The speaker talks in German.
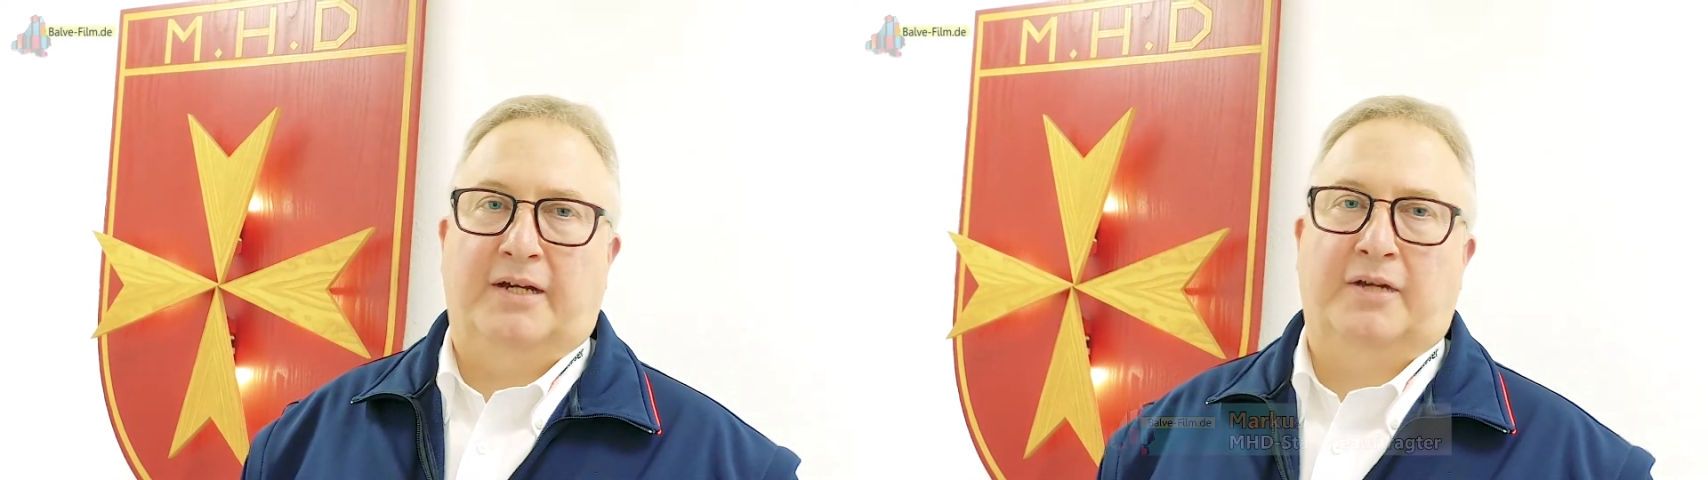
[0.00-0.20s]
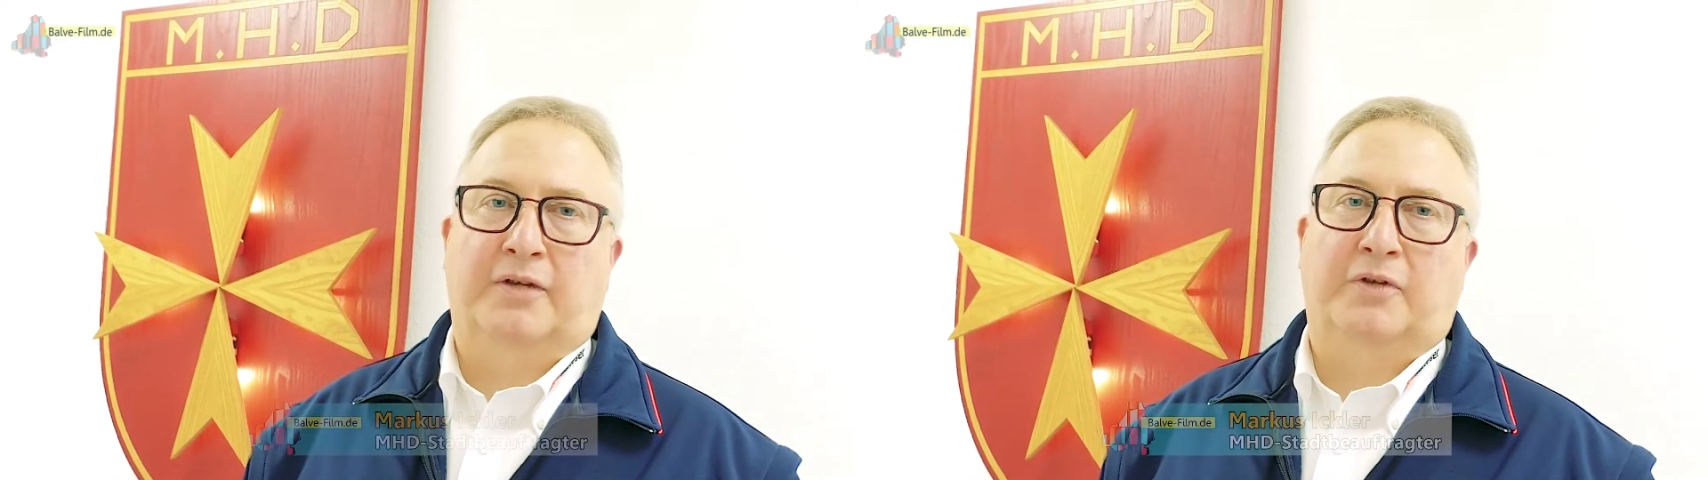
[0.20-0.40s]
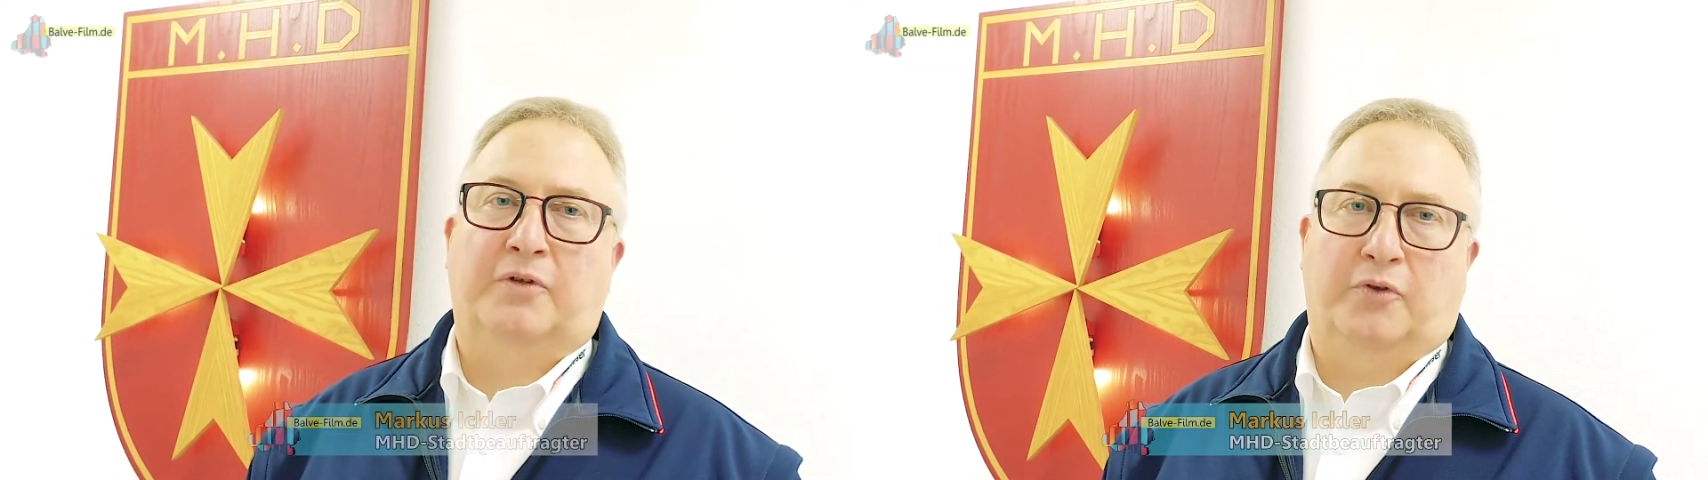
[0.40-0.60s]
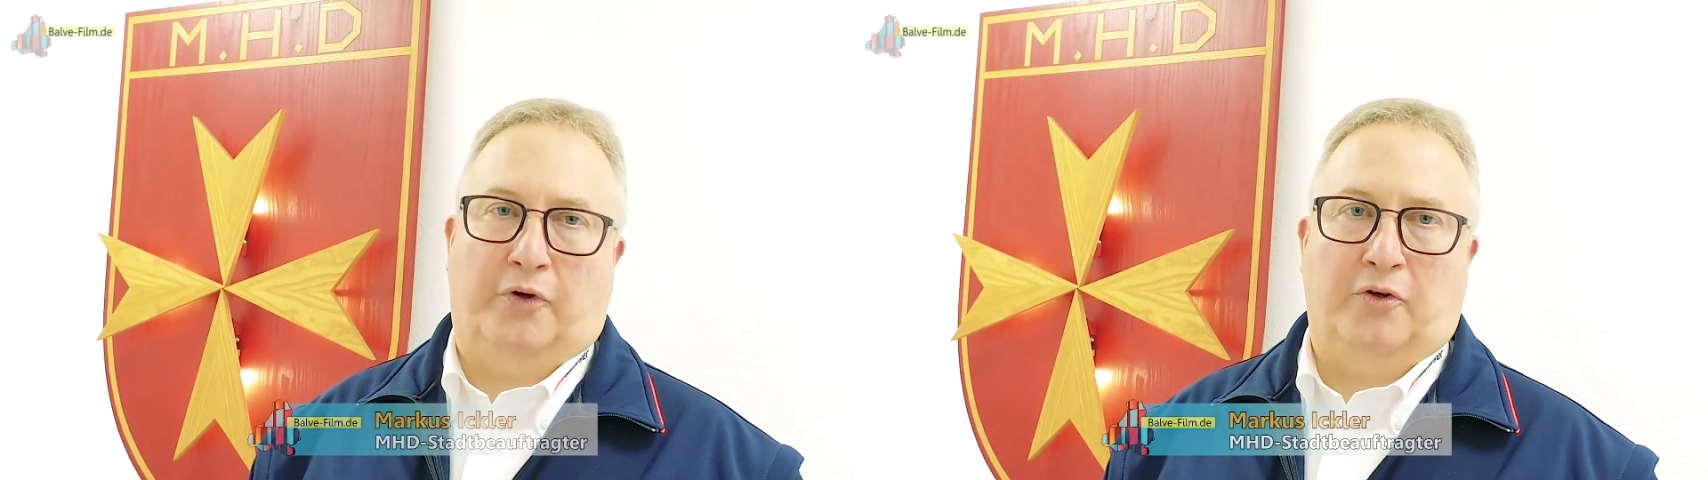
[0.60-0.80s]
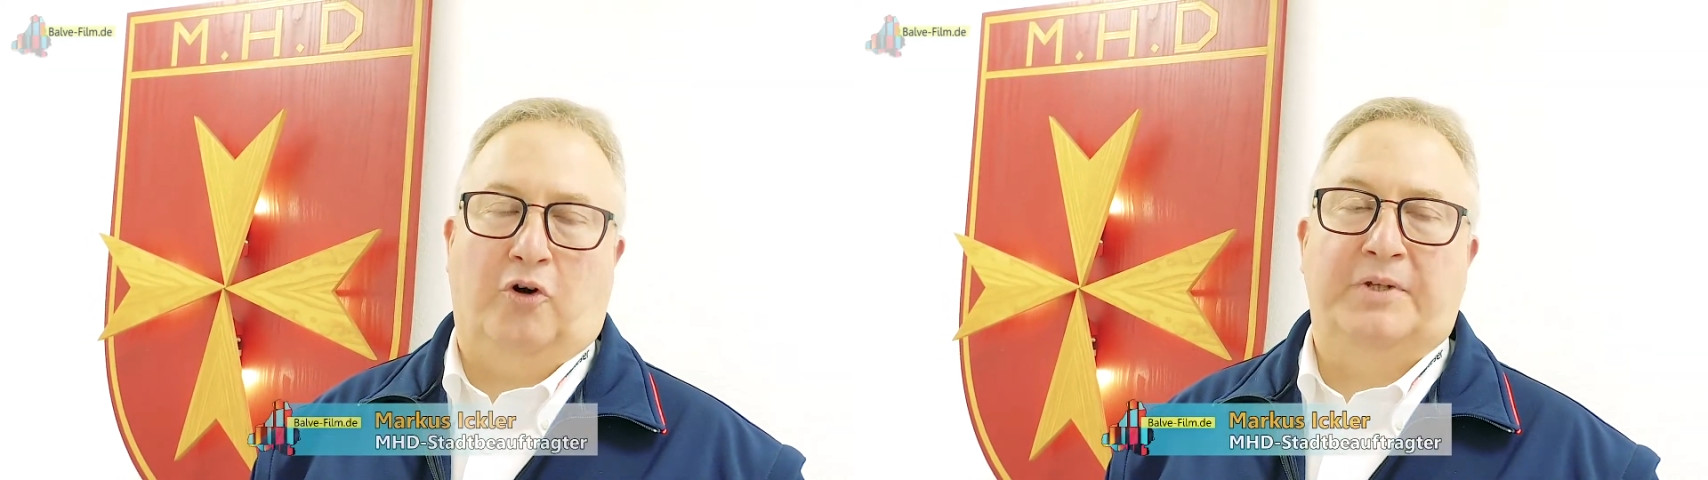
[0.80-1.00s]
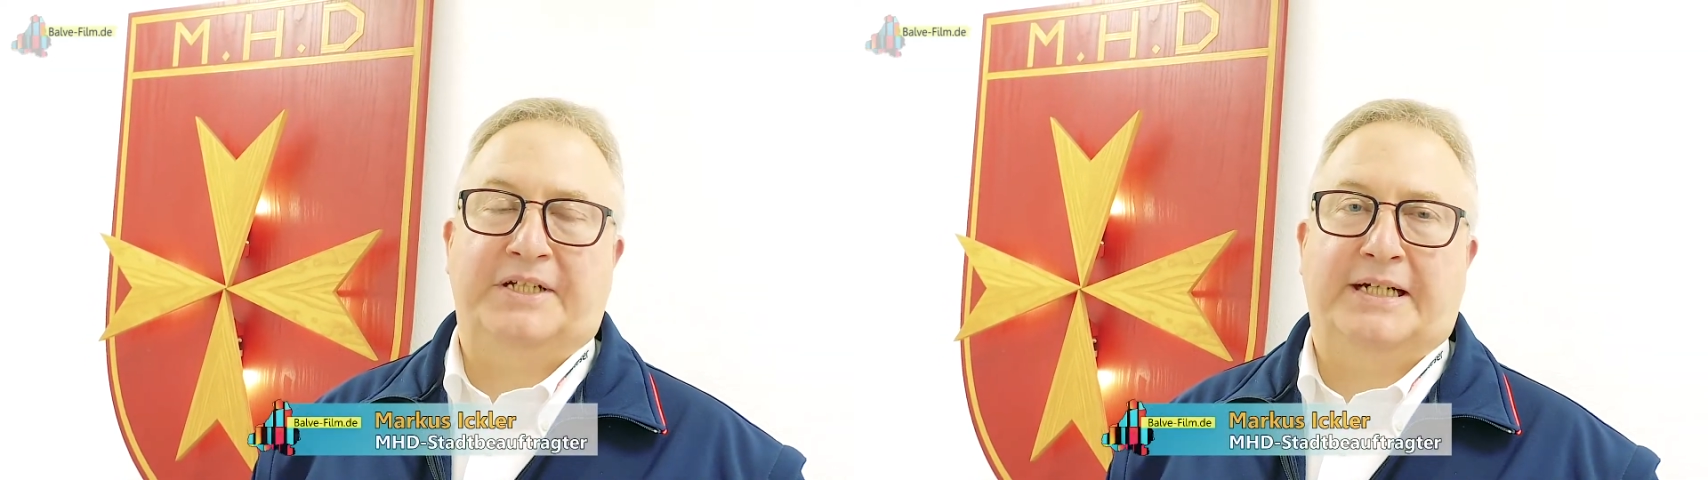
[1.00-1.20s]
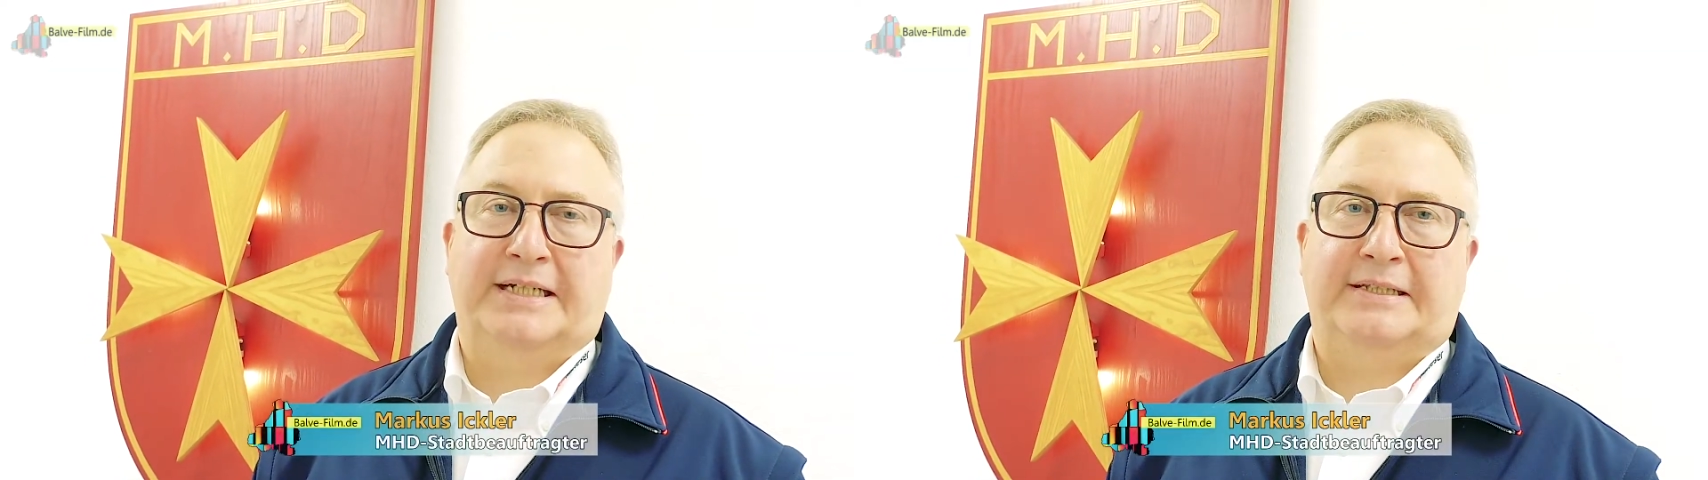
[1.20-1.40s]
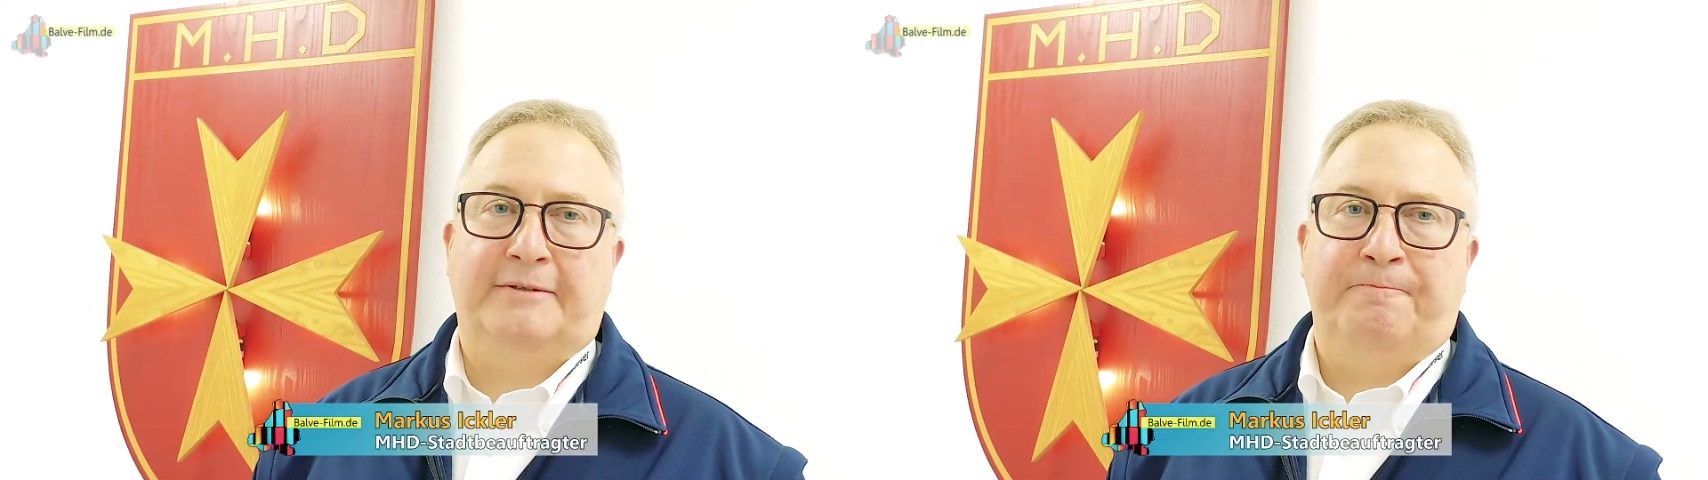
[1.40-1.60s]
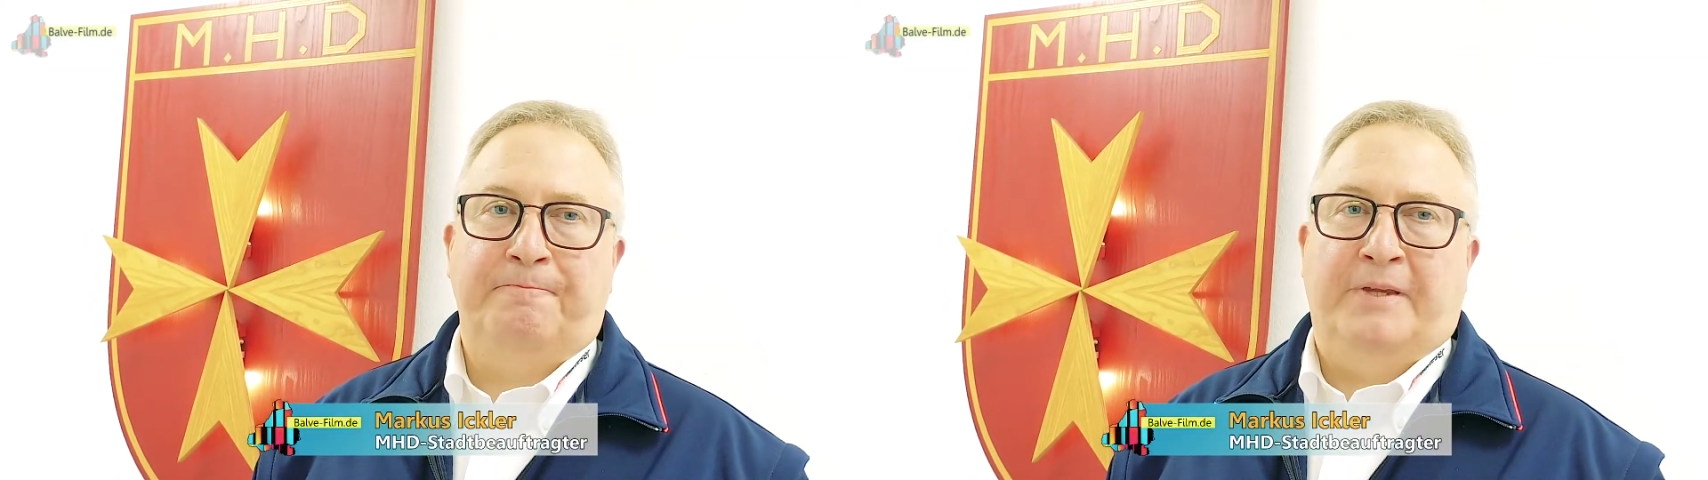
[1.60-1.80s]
hier in unseren neuen Räumlichkeiten.